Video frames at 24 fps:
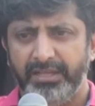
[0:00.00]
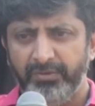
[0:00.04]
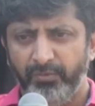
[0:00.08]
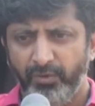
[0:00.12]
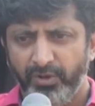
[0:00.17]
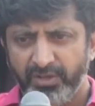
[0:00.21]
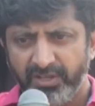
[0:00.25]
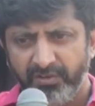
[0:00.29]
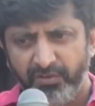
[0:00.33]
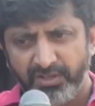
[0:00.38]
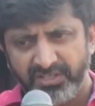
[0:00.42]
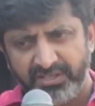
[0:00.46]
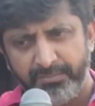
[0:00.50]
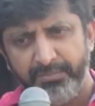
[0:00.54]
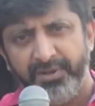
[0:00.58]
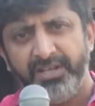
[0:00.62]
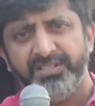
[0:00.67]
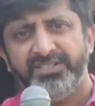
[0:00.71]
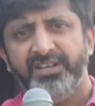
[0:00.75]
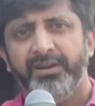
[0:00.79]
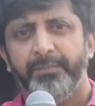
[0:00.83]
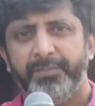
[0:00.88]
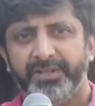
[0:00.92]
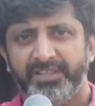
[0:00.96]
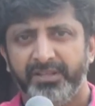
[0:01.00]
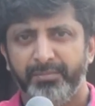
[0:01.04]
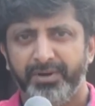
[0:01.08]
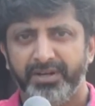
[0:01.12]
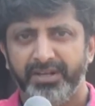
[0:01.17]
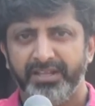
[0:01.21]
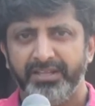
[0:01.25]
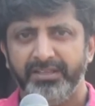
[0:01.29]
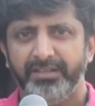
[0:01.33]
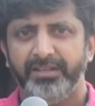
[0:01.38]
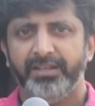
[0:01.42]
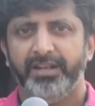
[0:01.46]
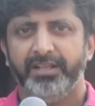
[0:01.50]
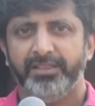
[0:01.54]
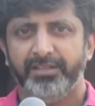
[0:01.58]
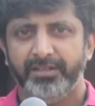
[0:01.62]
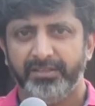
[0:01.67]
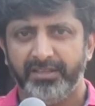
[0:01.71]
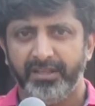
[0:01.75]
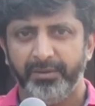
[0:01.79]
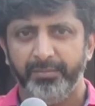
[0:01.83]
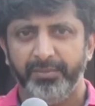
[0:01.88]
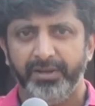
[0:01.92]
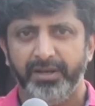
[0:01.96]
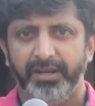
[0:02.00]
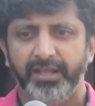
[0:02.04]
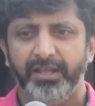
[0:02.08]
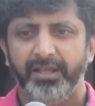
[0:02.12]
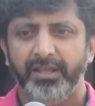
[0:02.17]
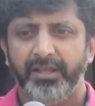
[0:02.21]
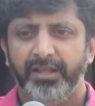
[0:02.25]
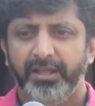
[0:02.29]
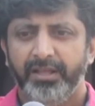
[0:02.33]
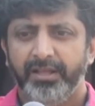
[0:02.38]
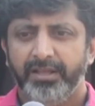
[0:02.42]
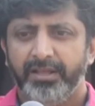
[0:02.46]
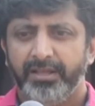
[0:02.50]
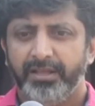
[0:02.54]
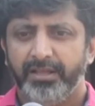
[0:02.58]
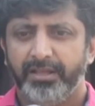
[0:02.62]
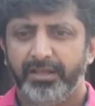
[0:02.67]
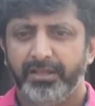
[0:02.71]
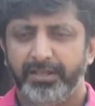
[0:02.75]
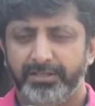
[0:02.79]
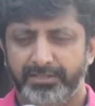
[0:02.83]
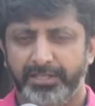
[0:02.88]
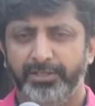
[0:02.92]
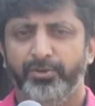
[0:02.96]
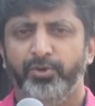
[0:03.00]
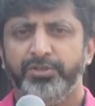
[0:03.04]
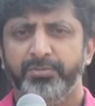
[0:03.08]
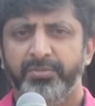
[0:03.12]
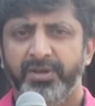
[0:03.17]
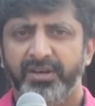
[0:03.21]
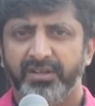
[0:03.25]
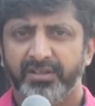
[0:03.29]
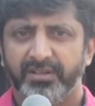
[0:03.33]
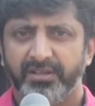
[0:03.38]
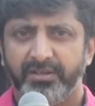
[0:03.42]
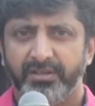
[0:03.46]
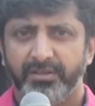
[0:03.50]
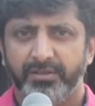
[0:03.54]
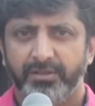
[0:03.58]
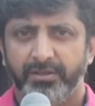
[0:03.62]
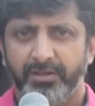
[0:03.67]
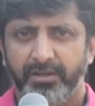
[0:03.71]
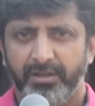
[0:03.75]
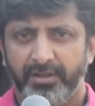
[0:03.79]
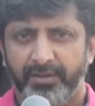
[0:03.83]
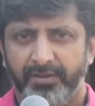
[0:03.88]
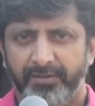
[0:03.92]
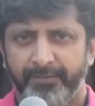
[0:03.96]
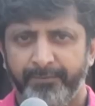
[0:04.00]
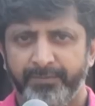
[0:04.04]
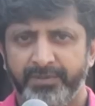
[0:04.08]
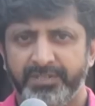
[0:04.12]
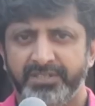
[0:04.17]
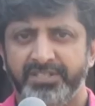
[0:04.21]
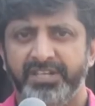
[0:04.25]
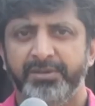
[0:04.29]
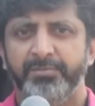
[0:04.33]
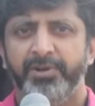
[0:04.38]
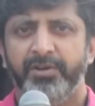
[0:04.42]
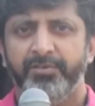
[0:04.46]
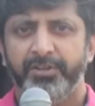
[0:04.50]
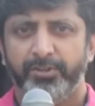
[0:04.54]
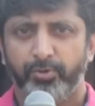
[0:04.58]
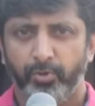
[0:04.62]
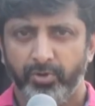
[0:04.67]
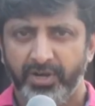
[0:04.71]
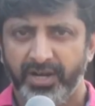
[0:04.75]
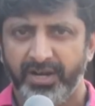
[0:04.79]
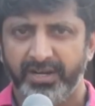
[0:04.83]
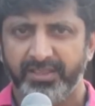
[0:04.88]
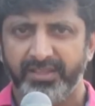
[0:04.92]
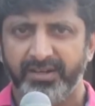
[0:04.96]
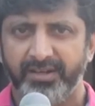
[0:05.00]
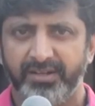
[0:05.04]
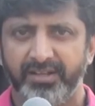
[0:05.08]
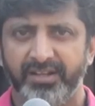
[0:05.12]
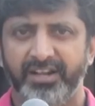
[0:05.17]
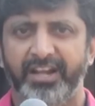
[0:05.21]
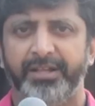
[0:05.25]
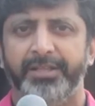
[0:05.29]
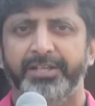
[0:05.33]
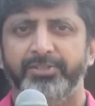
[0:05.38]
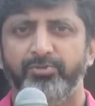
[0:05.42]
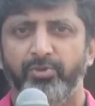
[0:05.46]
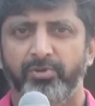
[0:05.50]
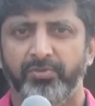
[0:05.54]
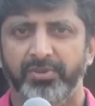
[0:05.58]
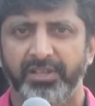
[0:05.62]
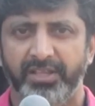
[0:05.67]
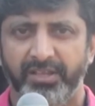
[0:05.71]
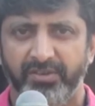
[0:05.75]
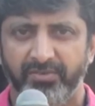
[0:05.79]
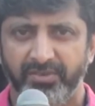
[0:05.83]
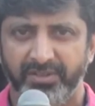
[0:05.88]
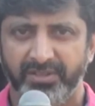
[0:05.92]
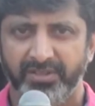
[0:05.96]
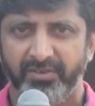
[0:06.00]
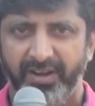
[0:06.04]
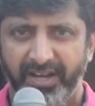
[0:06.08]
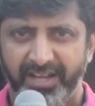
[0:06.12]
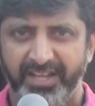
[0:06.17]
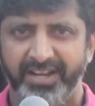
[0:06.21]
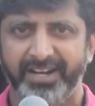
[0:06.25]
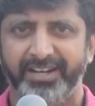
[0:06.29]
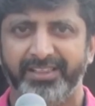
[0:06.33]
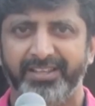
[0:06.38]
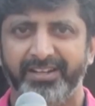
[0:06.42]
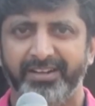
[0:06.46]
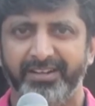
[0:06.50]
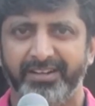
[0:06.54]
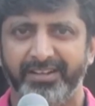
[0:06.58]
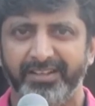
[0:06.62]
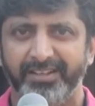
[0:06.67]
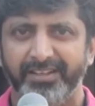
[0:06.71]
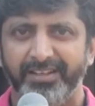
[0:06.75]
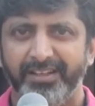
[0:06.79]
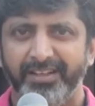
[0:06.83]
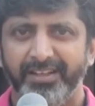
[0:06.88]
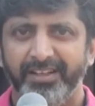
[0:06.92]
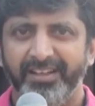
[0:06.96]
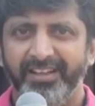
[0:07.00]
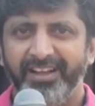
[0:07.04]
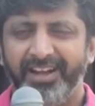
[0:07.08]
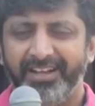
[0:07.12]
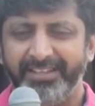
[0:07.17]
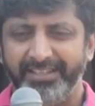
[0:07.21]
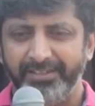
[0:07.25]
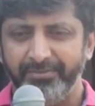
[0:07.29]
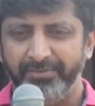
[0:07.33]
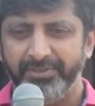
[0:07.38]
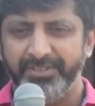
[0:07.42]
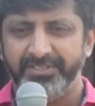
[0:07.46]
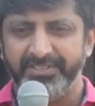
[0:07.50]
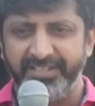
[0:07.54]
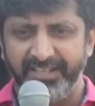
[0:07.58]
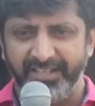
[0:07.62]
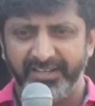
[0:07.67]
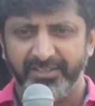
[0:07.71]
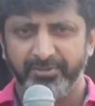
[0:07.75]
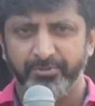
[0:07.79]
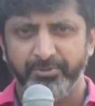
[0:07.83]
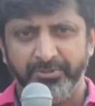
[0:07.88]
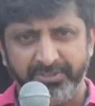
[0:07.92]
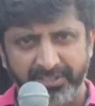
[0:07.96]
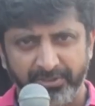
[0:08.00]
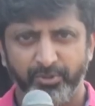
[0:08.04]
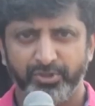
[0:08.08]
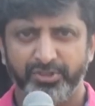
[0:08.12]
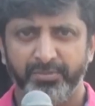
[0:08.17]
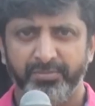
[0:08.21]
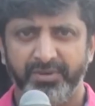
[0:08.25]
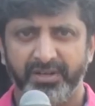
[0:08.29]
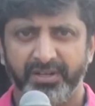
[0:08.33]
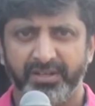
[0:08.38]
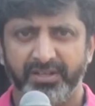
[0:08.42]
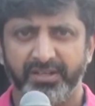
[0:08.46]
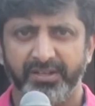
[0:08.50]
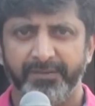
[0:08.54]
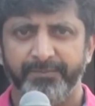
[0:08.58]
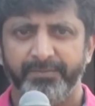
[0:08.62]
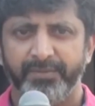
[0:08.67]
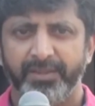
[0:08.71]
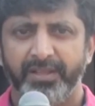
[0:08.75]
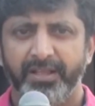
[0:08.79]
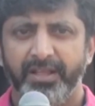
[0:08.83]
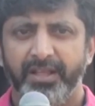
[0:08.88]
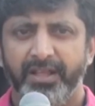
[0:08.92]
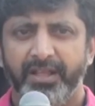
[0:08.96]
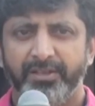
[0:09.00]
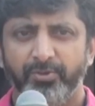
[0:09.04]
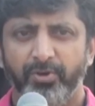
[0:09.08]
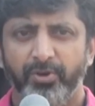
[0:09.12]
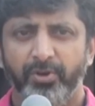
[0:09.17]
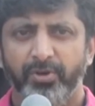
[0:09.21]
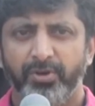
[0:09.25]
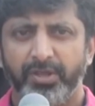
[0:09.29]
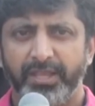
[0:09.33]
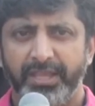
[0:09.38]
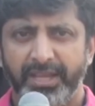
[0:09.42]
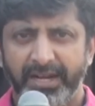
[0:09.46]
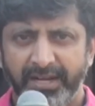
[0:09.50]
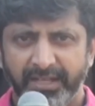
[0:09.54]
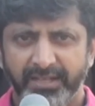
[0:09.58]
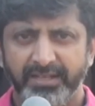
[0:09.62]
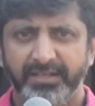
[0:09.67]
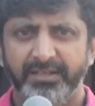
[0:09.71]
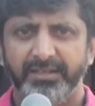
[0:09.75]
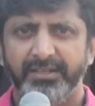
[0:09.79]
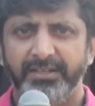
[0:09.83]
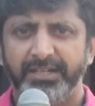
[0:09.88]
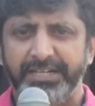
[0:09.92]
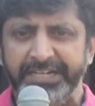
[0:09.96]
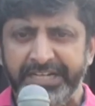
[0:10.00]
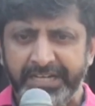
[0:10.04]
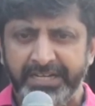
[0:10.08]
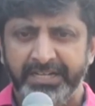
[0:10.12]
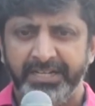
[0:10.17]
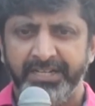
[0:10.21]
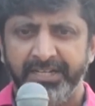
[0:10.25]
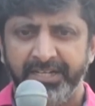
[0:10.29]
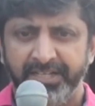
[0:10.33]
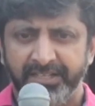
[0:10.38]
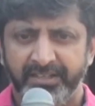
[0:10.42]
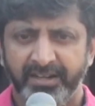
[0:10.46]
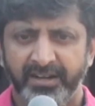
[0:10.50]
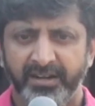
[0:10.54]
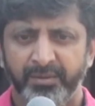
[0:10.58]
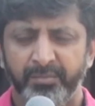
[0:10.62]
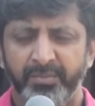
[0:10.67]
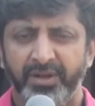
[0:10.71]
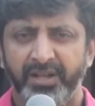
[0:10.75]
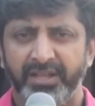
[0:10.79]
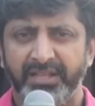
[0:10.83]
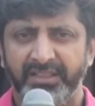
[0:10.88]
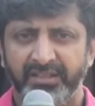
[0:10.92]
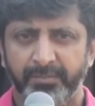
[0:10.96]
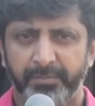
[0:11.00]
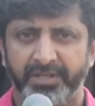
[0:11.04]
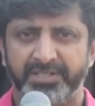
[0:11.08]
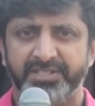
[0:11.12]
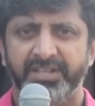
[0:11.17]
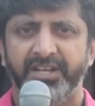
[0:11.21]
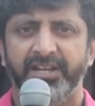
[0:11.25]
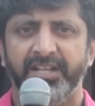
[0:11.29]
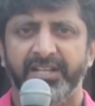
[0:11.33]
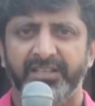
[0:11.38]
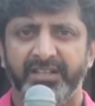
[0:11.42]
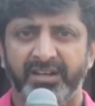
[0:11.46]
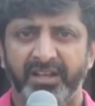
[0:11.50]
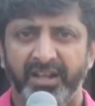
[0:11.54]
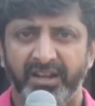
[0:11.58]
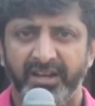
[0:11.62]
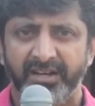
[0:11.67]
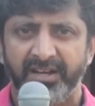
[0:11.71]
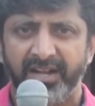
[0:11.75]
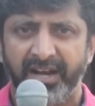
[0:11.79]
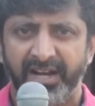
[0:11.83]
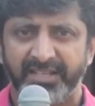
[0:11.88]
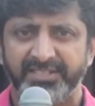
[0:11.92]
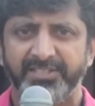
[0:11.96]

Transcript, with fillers: இவ்வளோ எவ்வளோ சம்பாதிச்சாலும் பற்ற மாட்டேங்குதுங்கிற அந்த தன்மையில் சந்தோஷமாக இருக்குது சினிமாவை தொழிலாக எடுத்துக்கிட்டு கதை சொல்வதை வந்து வேலையாக எடுத்துக்கிட்டு அதை வந்து செய்கிறது வந்து சந்தோஷமாக இருக்குது ஸோ எனக்கு நின்று நிதானமாக இந்த பிரச்சனைகள் எதனாலன்னு